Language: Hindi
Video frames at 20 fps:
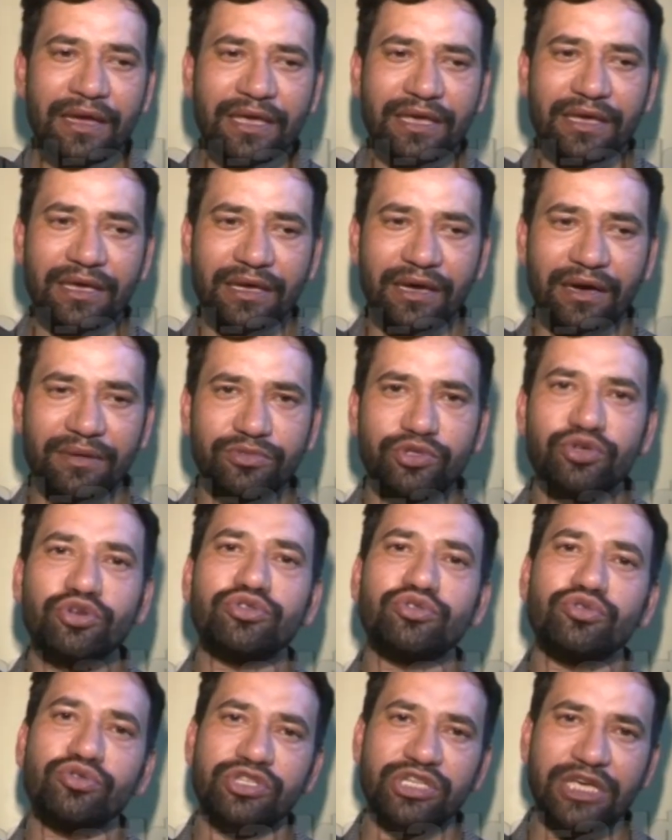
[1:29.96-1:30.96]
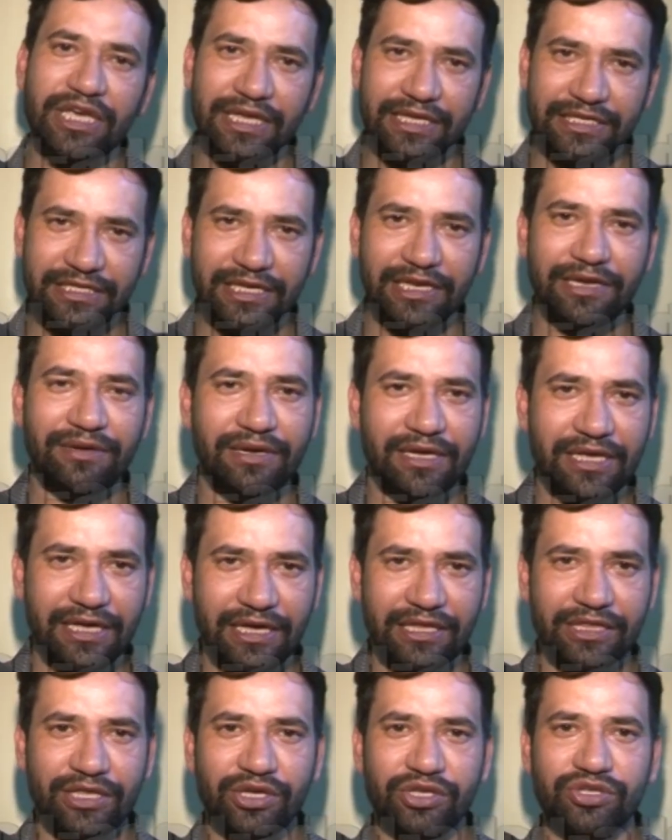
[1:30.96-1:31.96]
कि हम जो सोच के ये सीन
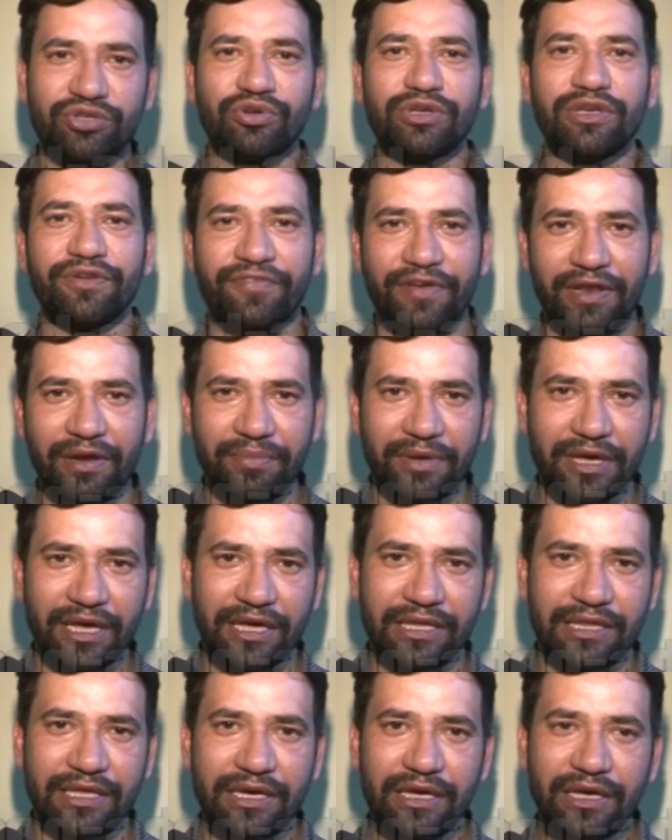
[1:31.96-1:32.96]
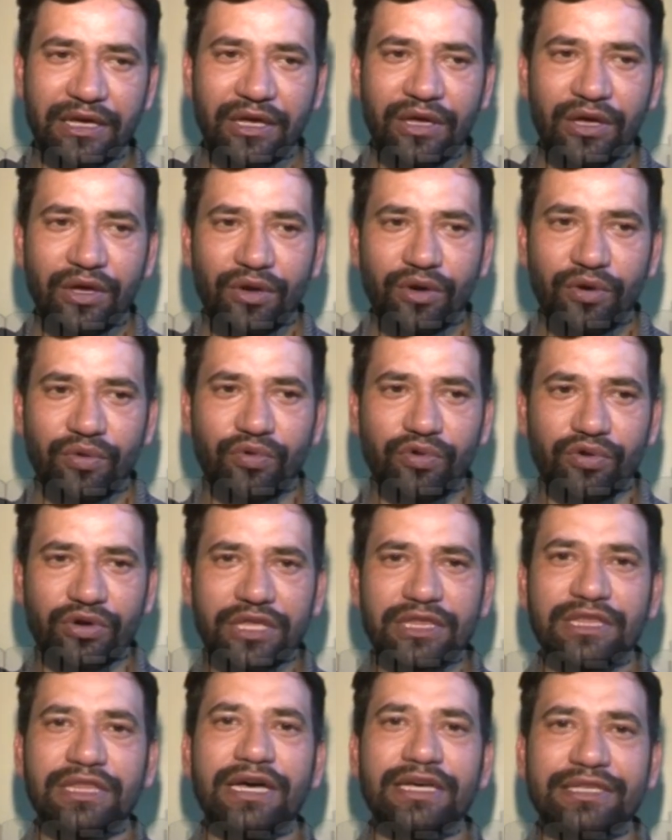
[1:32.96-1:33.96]
किए थे जो ये फिल्म किए थे वो
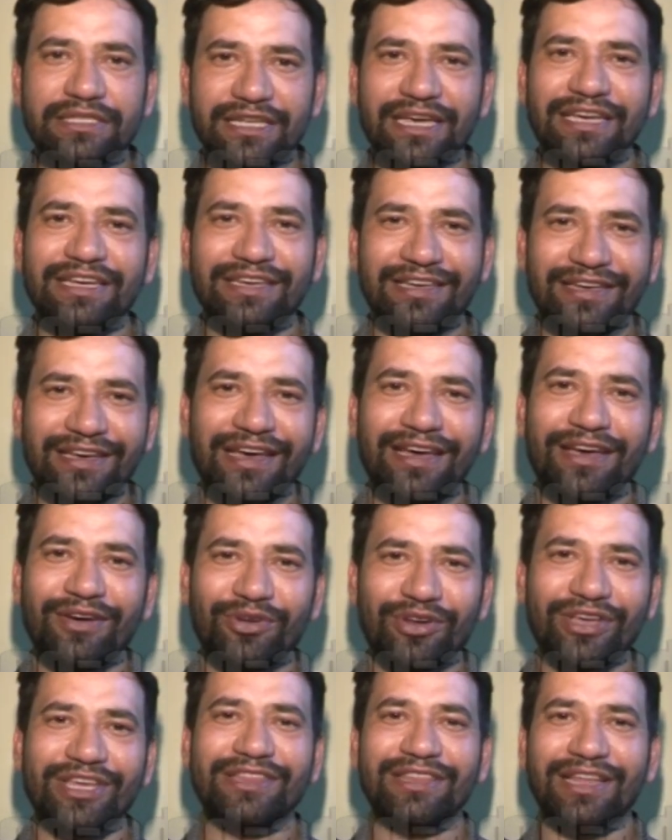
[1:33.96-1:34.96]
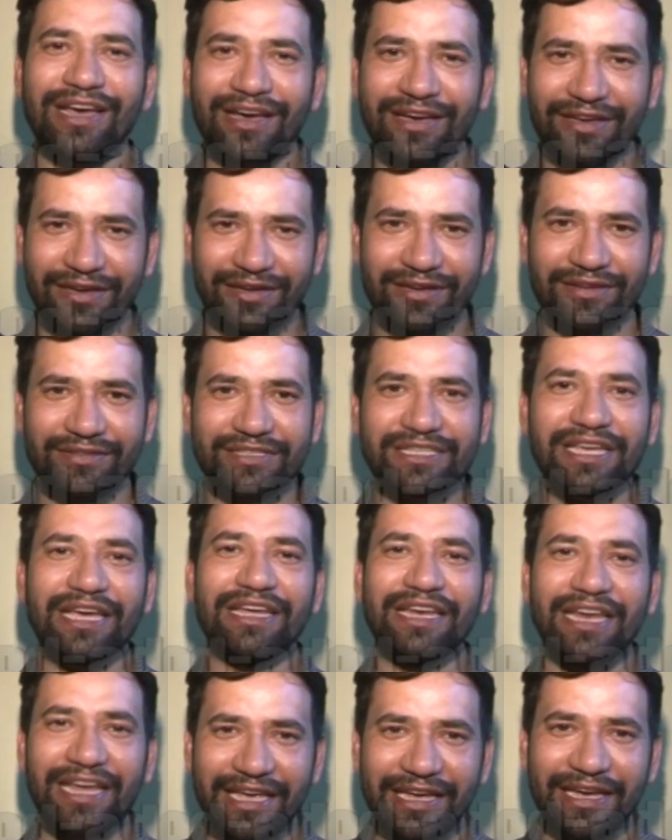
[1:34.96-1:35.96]
कितना सही है और कितना
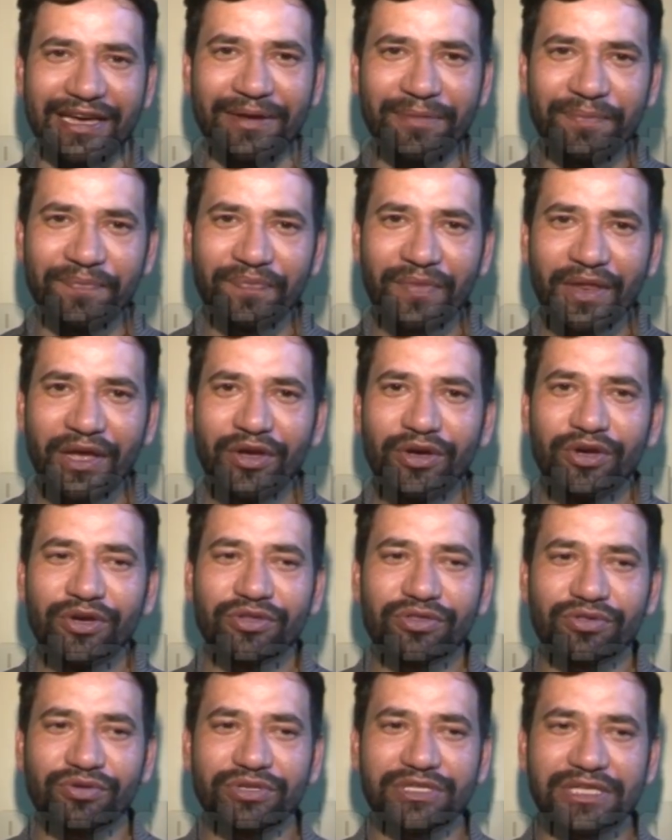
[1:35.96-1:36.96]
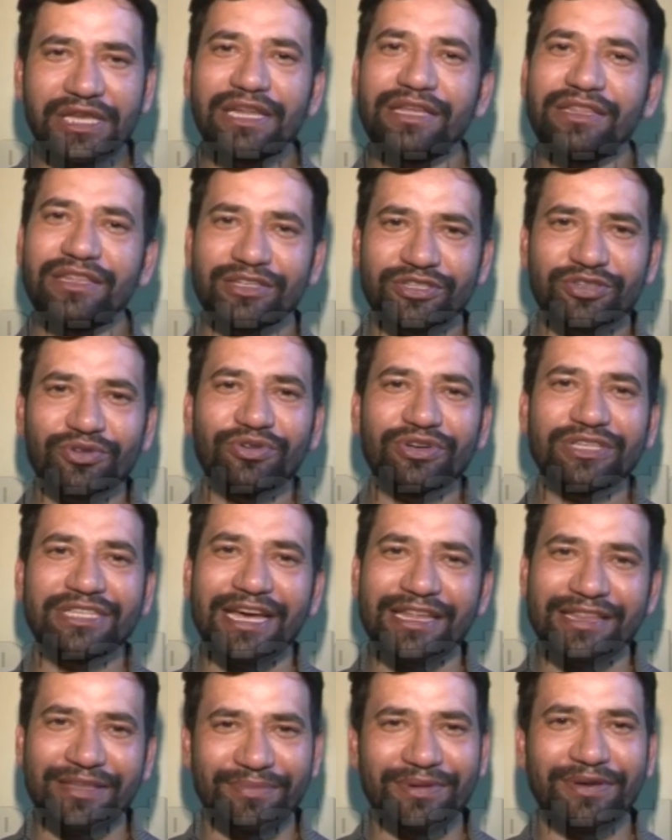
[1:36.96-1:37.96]
सही नहीं है तो इसलिए दर्शकों के
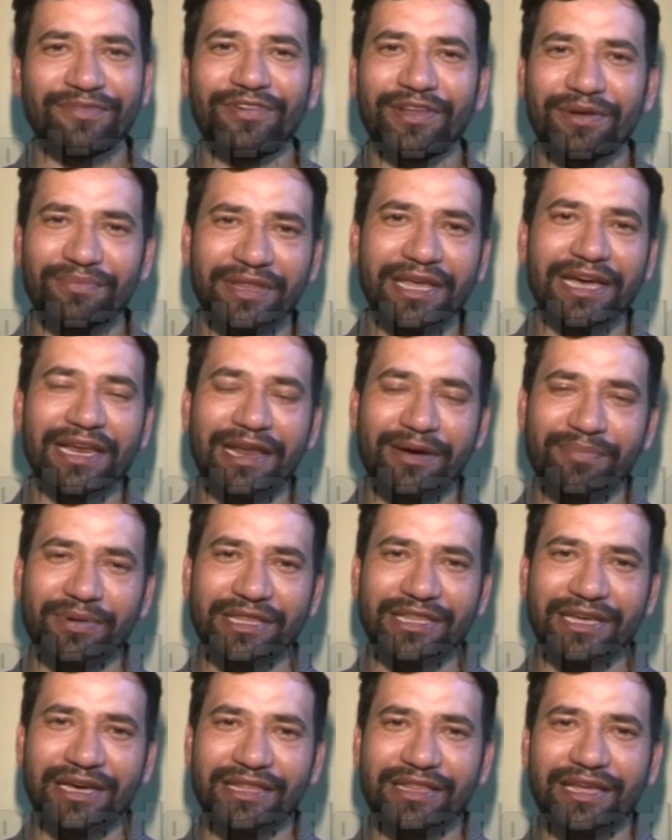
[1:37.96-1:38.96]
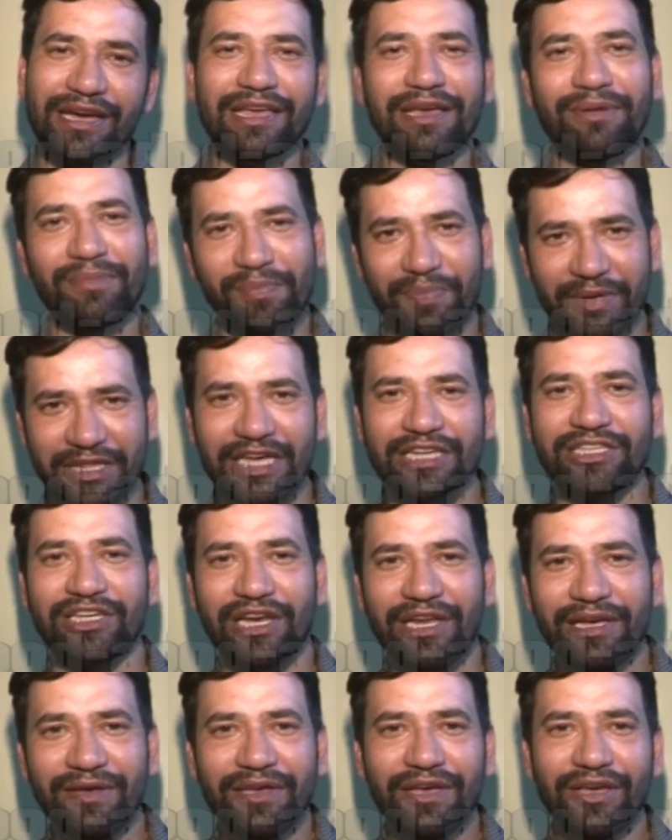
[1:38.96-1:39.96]
साथ हमें फिल्म देखना पड़ता है ताकि हमें पता
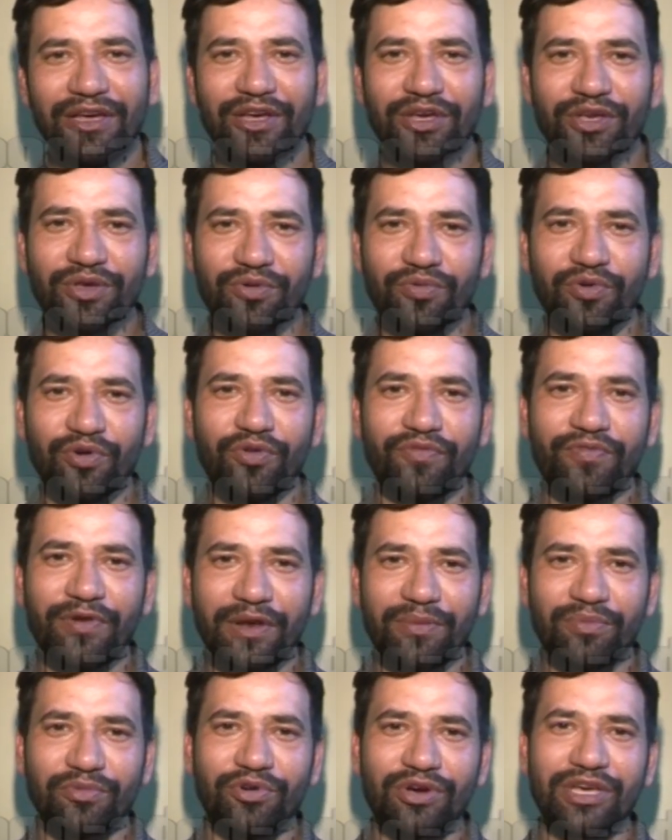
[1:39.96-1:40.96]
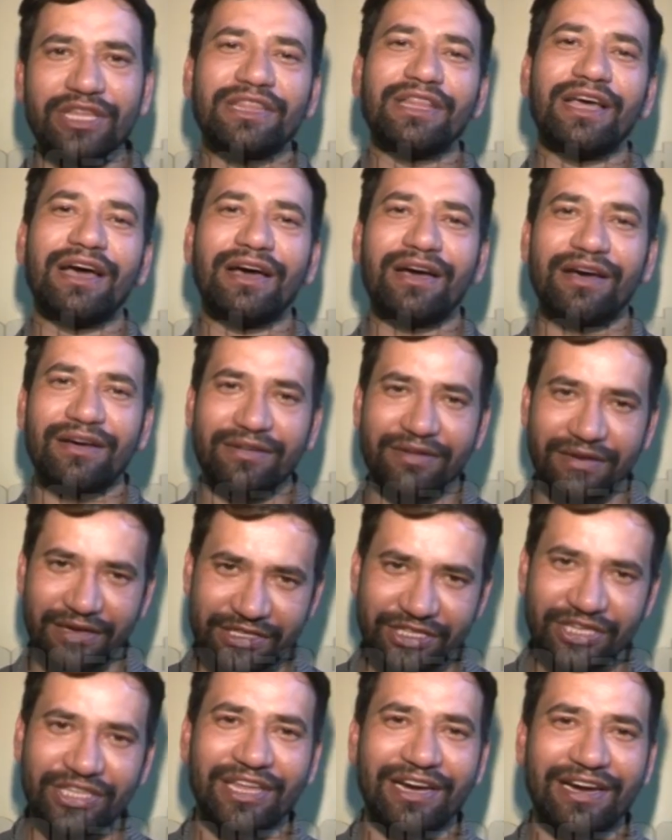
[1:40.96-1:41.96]
चले कि वो फिल्म को कितना
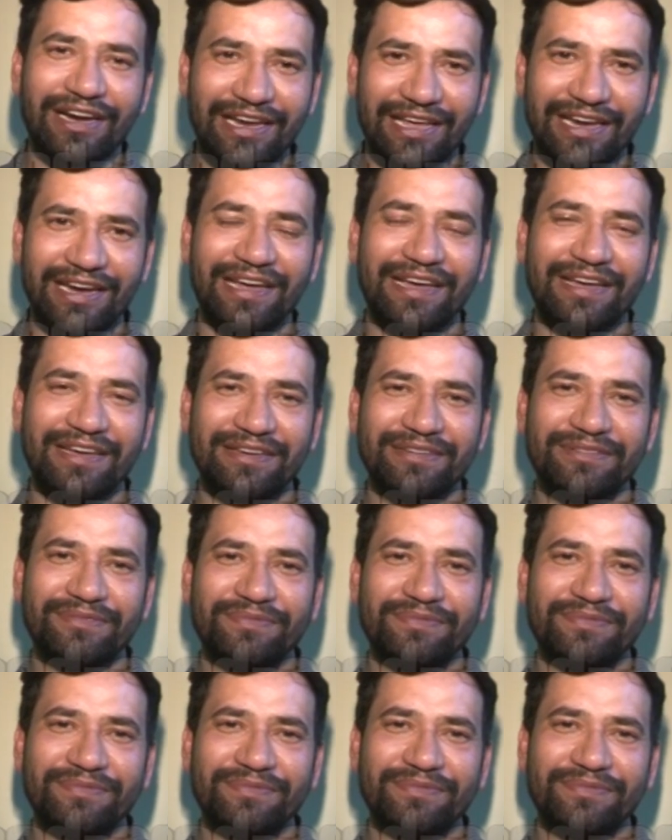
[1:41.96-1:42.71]
अच्छी तरह ले रहे हैं